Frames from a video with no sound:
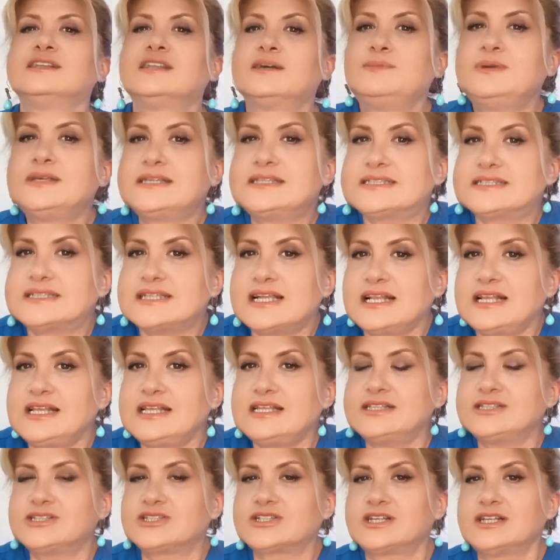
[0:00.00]
Tabii kişisel
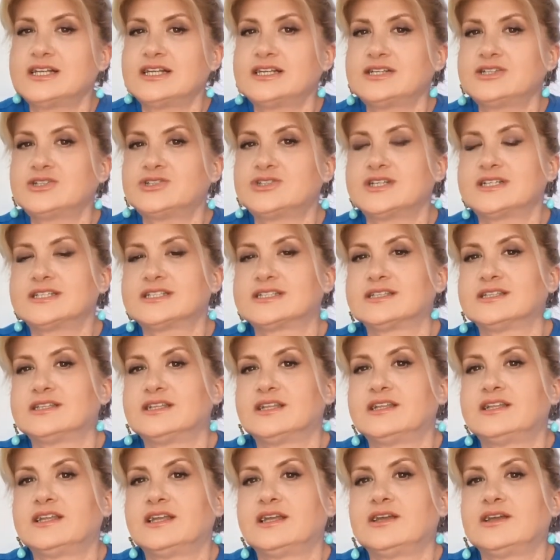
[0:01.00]
ilişkiler
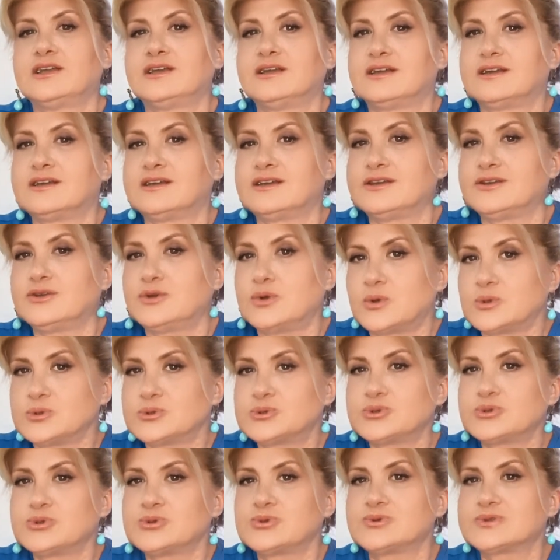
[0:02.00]
içerisinde de e,
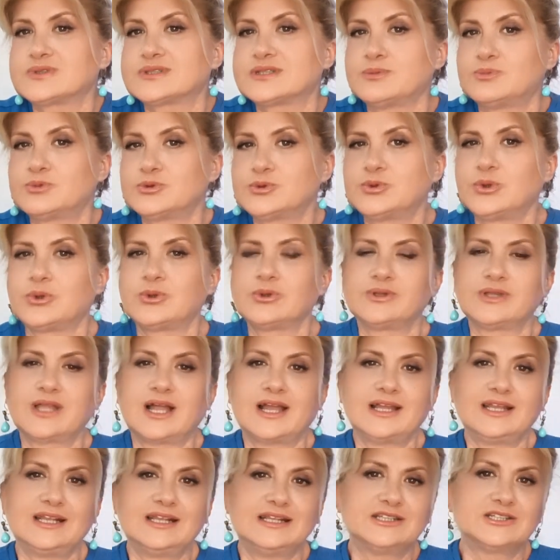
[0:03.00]
yolculuğunuzda bu
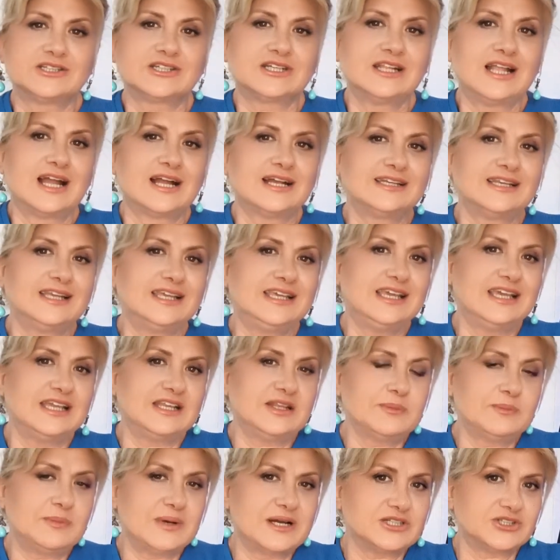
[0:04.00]
dolunay ilişkilerde
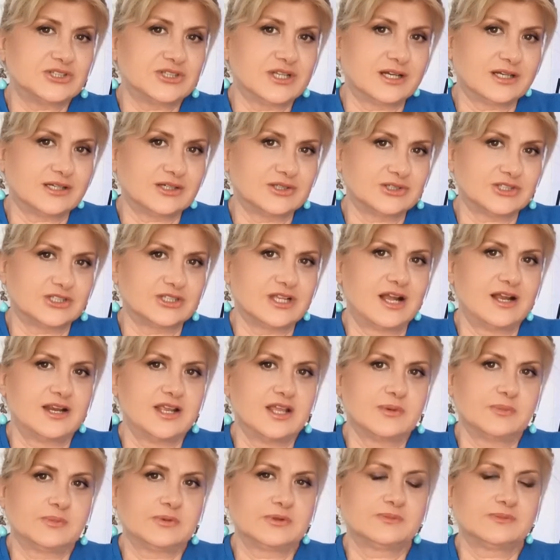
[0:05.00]
yeni başlangıçlar
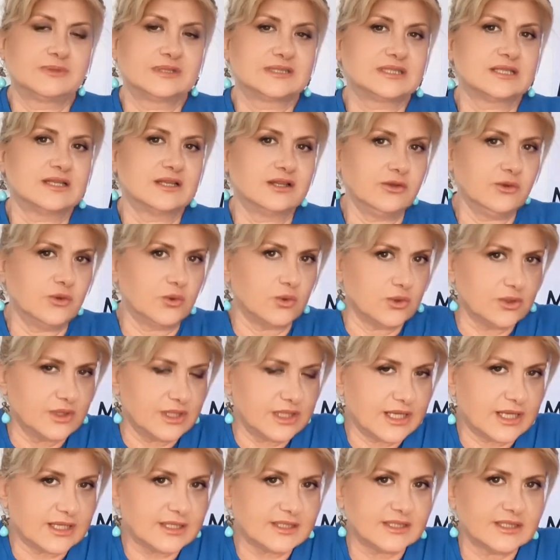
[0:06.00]
yapılmasına
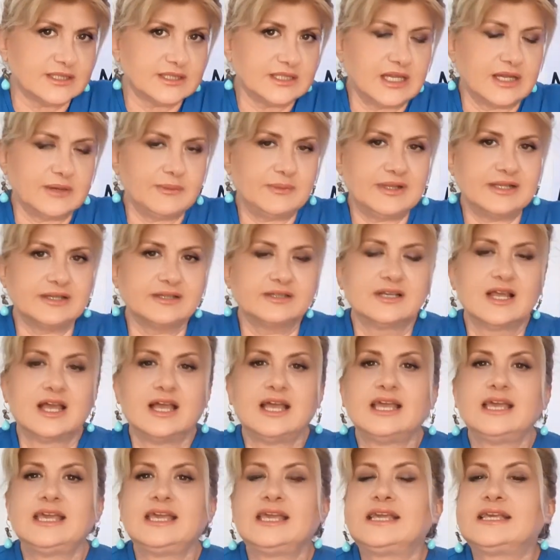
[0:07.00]
olanak tanıyabilir.
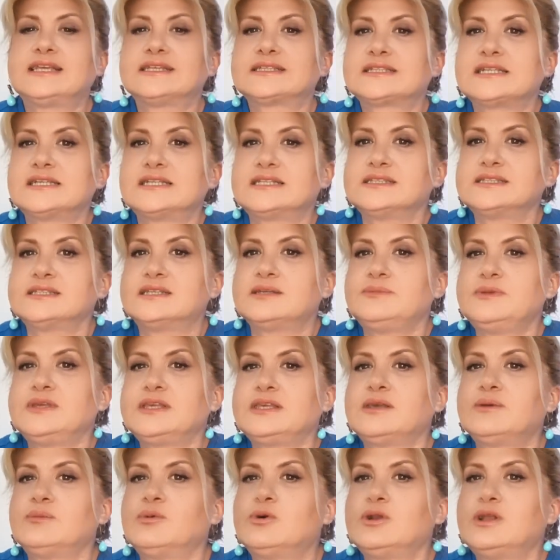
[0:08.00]
İkizlerin
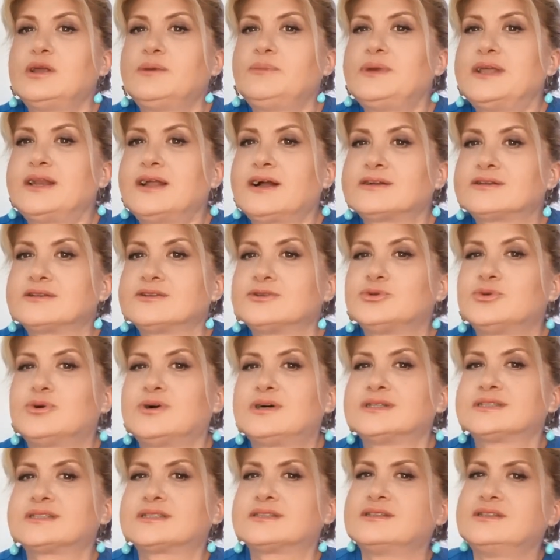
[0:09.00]
tabii ki böyle meraklı
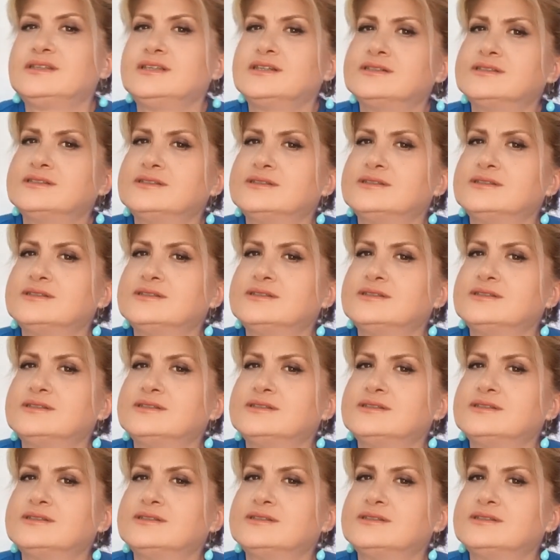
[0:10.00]
doğası,